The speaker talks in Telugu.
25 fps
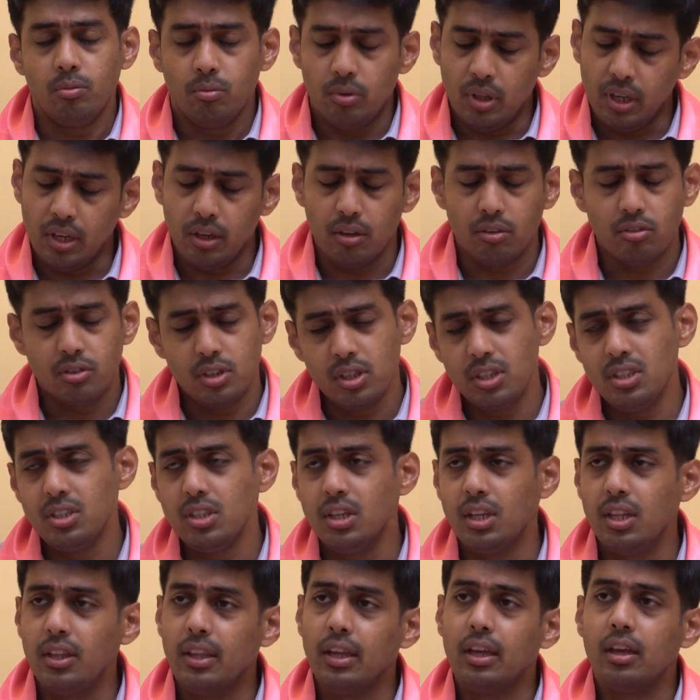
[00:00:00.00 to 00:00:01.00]
సరే చిన్న
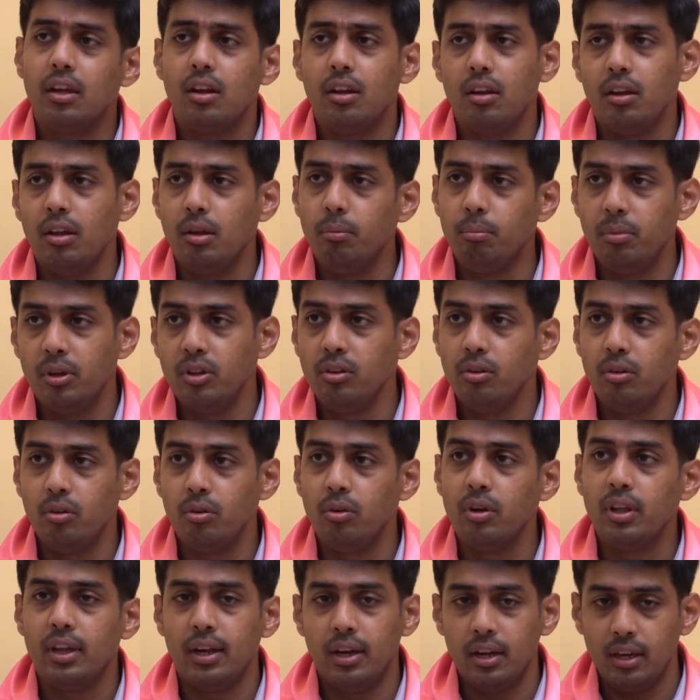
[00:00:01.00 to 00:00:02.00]
చిన్న దగ్గర ఇబ్బందులు
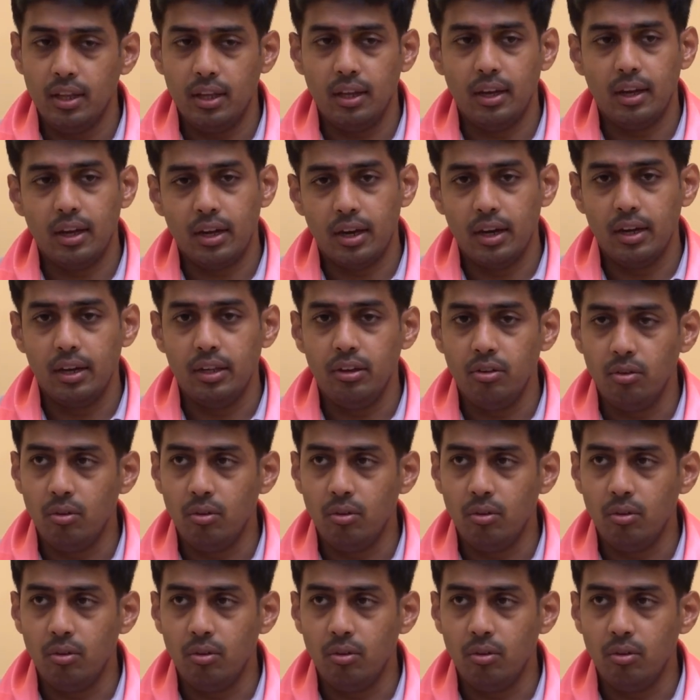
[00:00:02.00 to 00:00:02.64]
ఉంటాయి అంటే అక్కడ